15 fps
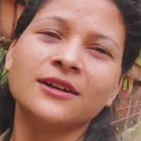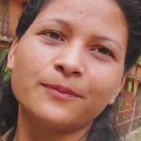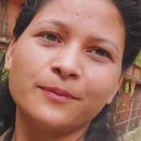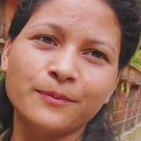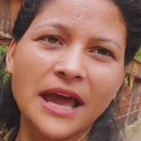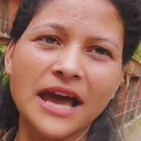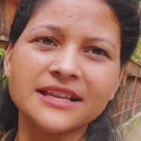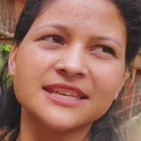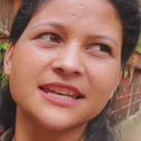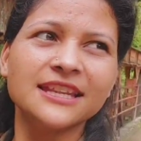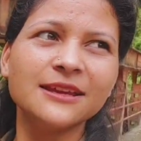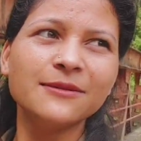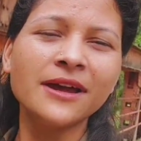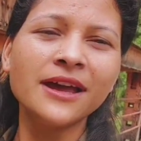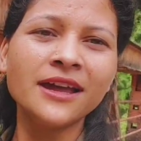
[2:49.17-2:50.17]
ब्यास नदी
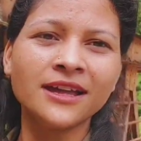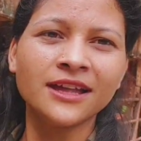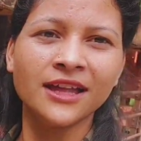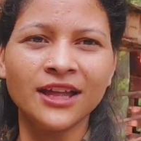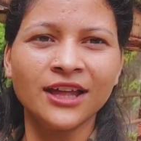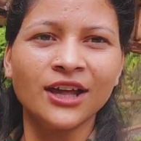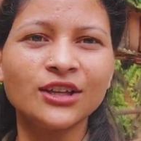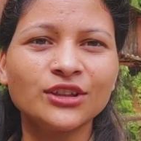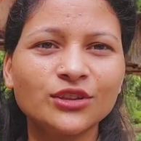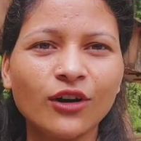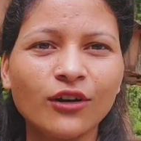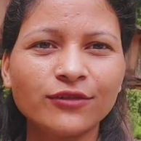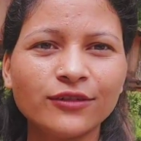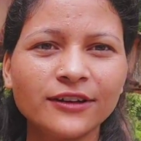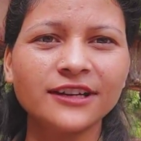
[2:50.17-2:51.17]
में तो
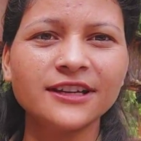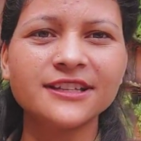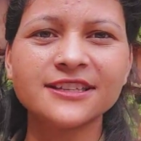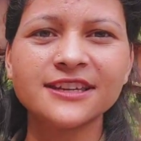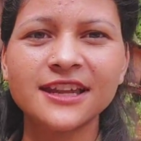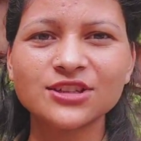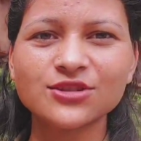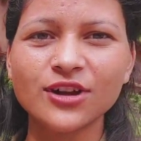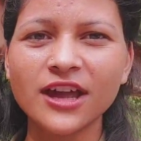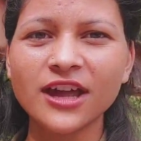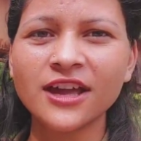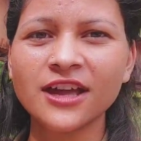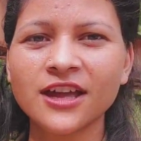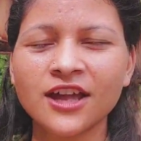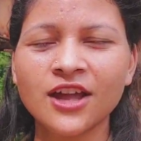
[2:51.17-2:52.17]
फिर इसने जो है
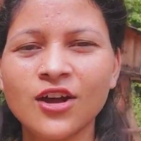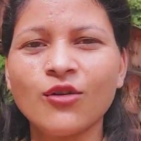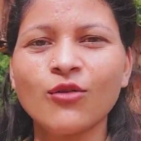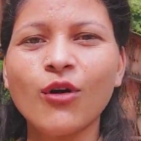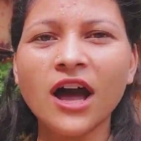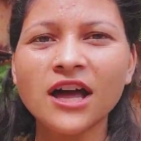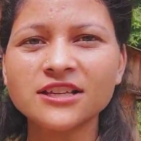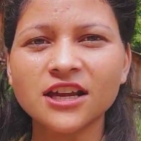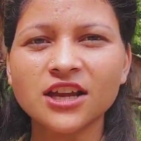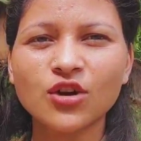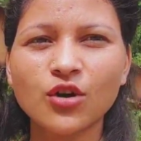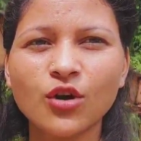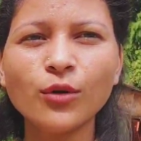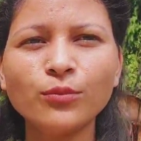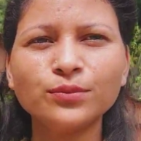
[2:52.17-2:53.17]
वहाँ जाके
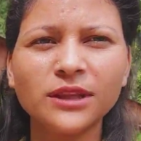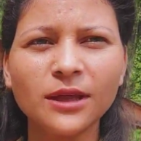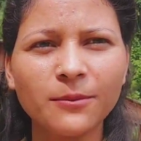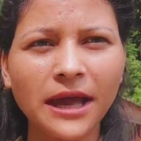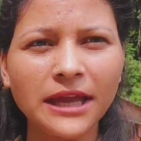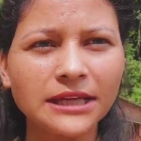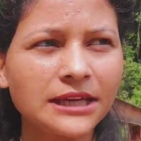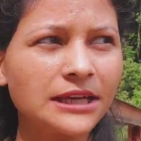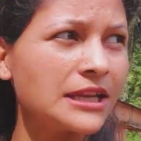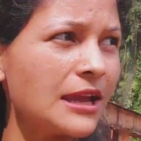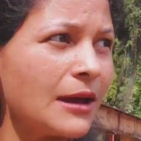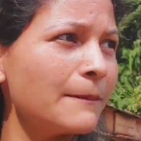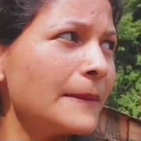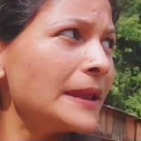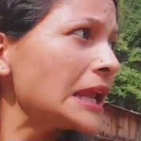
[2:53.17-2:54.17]
खूब तबाही करी है
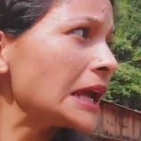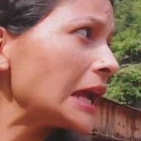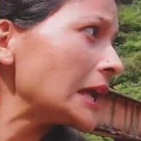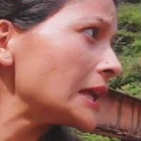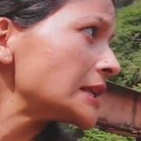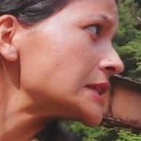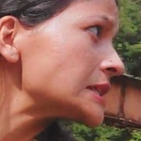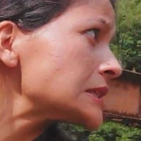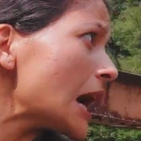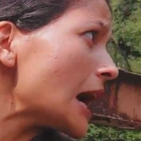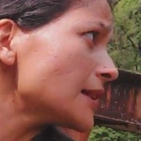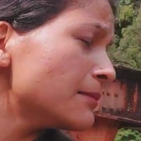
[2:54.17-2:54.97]
मिलके साथ